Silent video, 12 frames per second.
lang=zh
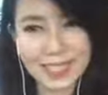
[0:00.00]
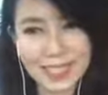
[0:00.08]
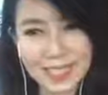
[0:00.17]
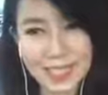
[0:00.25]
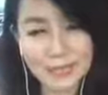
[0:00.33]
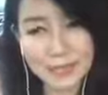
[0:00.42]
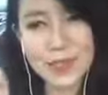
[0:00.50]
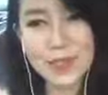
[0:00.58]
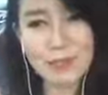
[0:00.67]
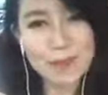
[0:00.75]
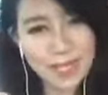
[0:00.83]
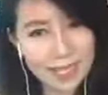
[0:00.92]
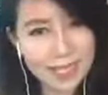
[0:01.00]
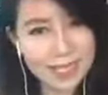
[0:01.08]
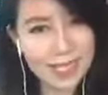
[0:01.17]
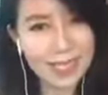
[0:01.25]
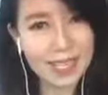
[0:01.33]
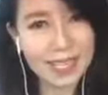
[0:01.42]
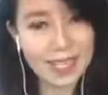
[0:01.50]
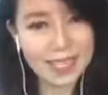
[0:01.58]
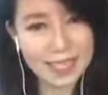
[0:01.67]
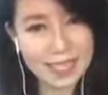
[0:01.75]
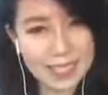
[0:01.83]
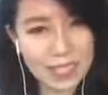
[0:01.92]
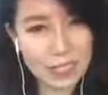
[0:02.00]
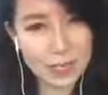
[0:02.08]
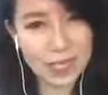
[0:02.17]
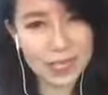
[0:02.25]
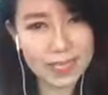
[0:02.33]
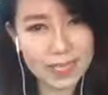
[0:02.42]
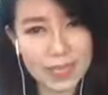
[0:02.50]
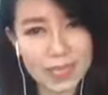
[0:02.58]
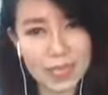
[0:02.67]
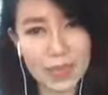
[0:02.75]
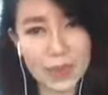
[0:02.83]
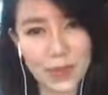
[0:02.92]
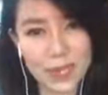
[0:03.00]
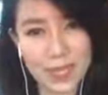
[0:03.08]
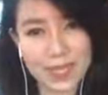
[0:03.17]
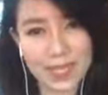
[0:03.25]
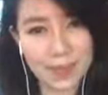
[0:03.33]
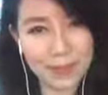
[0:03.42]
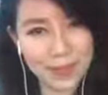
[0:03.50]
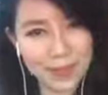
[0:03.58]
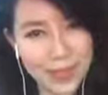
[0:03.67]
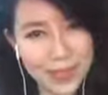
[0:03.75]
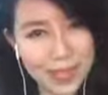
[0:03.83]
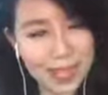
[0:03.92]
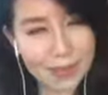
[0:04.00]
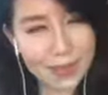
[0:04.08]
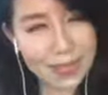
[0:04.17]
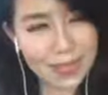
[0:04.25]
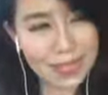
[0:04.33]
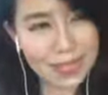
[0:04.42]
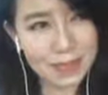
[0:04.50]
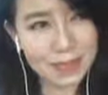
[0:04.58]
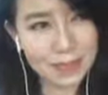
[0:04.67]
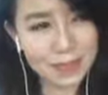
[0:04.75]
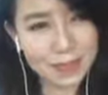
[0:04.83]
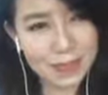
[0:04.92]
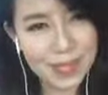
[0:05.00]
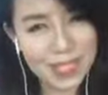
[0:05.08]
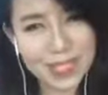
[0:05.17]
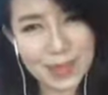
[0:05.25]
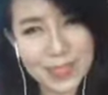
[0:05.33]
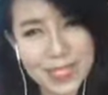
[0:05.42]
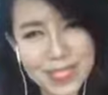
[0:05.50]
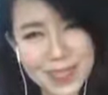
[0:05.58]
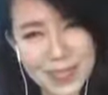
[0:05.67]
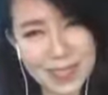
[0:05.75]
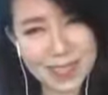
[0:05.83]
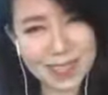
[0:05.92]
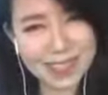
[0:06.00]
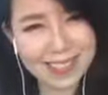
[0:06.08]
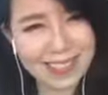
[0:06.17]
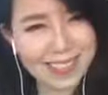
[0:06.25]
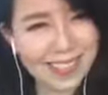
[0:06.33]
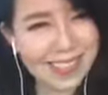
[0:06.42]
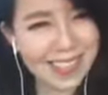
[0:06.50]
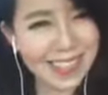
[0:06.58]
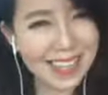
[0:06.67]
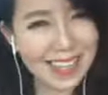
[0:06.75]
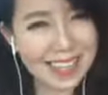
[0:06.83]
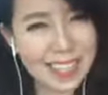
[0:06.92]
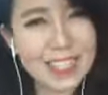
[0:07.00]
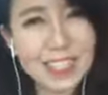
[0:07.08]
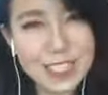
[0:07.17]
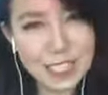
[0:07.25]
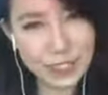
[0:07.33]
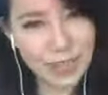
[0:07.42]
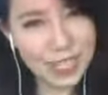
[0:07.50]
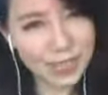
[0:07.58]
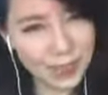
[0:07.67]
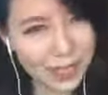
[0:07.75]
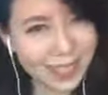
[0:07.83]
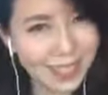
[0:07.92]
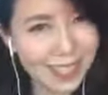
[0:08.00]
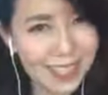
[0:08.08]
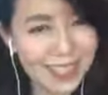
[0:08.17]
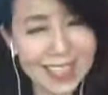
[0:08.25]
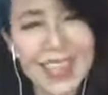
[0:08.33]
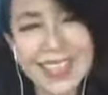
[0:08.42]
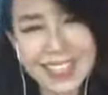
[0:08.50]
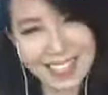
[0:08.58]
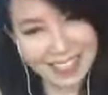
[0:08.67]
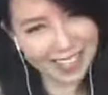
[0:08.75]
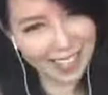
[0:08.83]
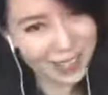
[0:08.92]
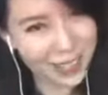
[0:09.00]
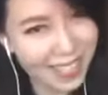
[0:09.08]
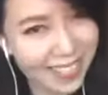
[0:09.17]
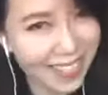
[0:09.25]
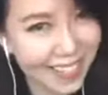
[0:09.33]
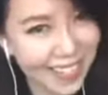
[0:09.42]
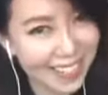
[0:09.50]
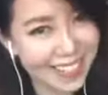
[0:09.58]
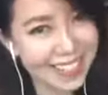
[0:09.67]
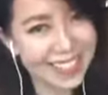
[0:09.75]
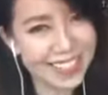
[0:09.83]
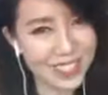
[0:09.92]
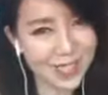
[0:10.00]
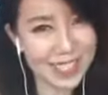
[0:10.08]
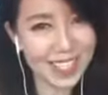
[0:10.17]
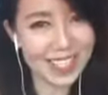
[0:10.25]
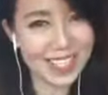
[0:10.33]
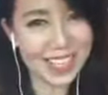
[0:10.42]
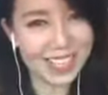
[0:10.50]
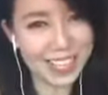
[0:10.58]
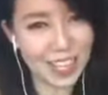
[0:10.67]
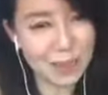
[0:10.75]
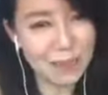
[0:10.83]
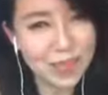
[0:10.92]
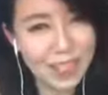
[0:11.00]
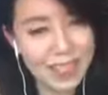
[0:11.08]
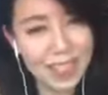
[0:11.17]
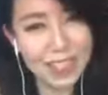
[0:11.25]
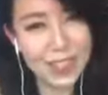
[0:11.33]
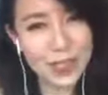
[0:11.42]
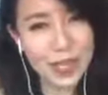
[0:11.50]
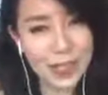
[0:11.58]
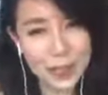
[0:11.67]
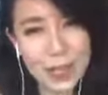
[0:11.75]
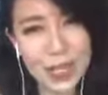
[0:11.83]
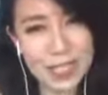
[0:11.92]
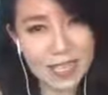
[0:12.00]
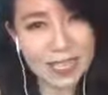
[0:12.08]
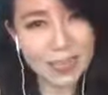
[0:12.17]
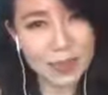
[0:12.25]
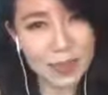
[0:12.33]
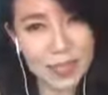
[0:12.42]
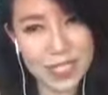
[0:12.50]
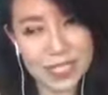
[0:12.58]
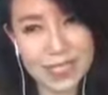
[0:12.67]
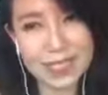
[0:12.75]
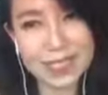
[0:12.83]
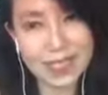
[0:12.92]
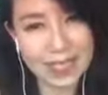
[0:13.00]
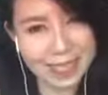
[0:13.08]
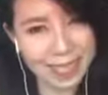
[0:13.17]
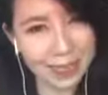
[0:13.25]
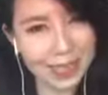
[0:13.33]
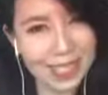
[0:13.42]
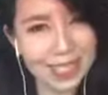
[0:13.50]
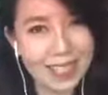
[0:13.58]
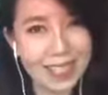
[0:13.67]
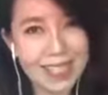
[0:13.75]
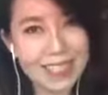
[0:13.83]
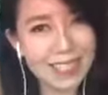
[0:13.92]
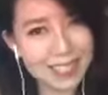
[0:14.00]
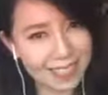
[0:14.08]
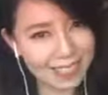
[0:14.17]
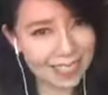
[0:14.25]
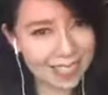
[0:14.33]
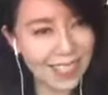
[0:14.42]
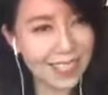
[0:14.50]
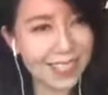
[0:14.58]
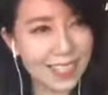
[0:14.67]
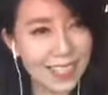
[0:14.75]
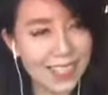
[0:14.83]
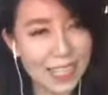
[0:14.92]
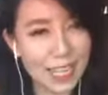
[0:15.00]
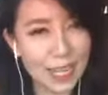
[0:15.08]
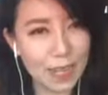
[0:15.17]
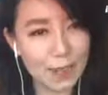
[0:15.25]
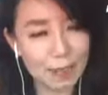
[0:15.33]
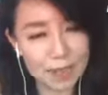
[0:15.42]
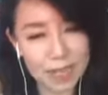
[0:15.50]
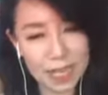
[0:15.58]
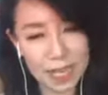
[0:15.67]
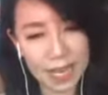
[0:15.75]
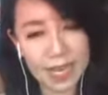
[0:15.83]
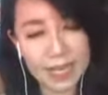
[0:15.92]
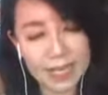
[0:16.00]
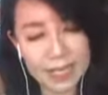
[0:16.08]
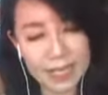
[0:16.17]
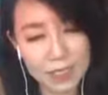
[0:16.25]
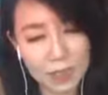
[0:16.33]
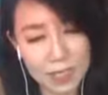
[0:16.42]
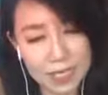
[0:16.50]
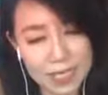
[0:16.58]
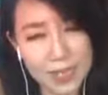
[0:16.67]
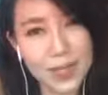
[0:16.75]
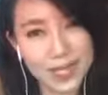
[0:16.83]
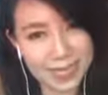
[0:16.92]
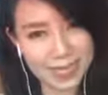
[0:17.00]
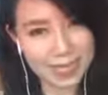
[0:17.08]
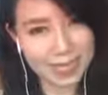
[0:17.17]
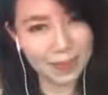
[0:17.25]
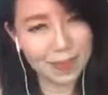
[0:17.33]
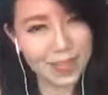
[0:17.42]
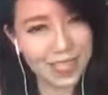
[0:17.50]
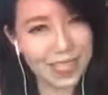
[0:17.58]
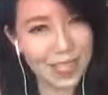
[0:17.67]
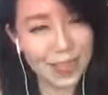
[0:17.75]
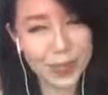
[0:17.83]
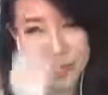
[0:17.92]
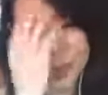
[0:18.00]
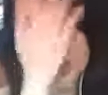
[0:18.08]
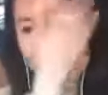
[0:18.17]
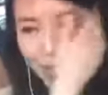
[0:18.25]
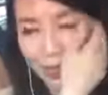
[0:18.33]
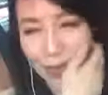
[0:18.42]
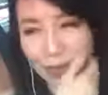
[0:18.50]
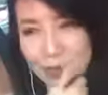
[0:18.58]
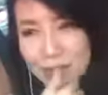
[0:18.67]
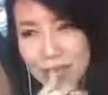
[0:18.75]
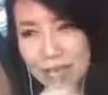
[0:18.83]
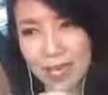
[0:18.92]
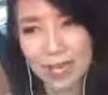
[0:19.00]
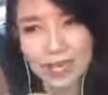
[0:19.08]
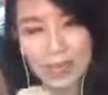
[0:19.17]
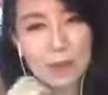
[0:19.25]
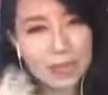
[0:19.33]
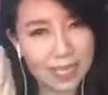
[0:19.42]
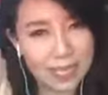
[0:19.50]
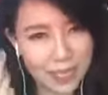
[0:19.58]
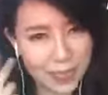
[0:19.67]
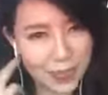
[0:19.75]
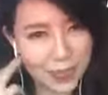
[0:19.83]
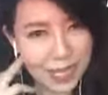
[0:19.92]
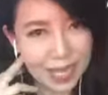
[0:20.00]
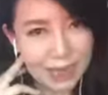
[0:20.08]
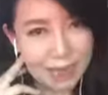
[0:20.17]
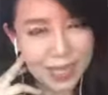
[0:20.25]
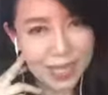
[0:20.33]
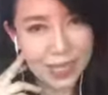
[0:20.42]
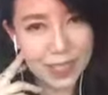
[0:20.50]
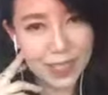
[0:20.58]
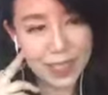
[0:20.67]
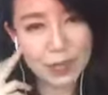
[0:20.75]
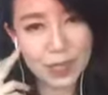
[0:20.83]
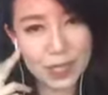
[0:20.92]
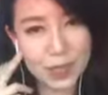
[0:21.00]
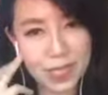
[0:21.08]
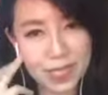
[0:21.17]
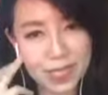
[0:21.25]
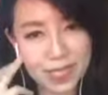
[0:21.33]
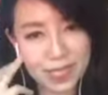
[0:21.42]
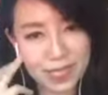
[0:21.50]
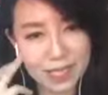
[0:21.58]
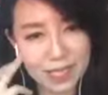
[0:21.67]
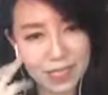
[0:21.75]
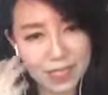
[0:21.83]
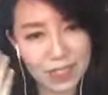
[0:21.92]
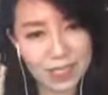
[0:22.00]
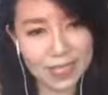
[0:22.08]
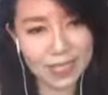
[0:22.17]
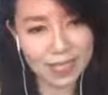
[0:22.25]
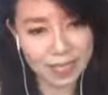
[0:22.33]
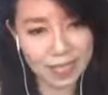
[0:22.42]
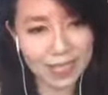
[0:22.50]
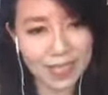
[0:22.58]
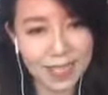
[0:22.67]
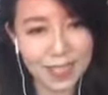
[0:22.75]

这风水命理这个，它其实主要是一个教育来的，它不是它不是说呃真的只是为了赚钱哈，当然也很好赚钱啊，这其中一个原因嘛，很很多原因我会觉得是一个教育，是一个责任，那也涵盖了很多社会责任。也有很多啊道德因素在里面哈，所以我对选择